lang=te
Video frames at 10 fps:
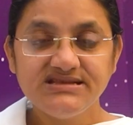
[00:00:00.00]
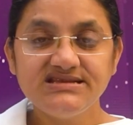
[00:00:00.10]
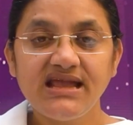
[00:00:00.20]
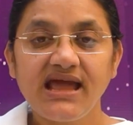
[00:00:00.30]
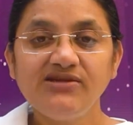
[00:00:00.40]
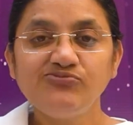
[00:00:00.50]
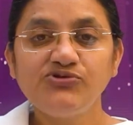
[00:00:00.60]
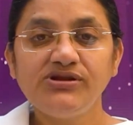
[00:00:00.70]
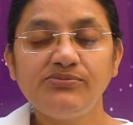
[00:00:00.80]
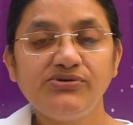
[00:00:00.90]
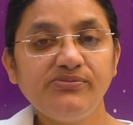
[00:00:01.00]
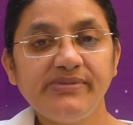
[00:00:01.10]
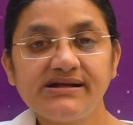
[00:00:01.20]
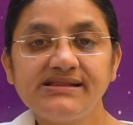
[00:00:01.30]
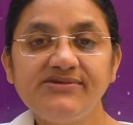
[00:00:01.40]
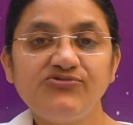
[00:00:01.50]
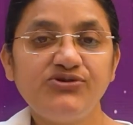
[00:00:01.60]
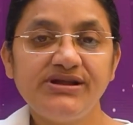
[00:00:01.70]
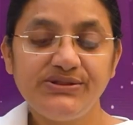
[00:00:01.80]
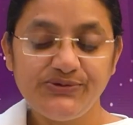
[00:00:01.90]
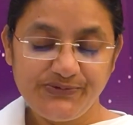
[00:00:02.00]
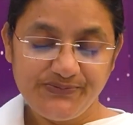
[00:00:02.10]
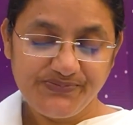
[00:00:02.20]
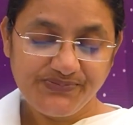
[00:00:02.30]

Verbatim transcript: జ్ఞానం ఉన్నప్పుడు భక్తి ఉండదు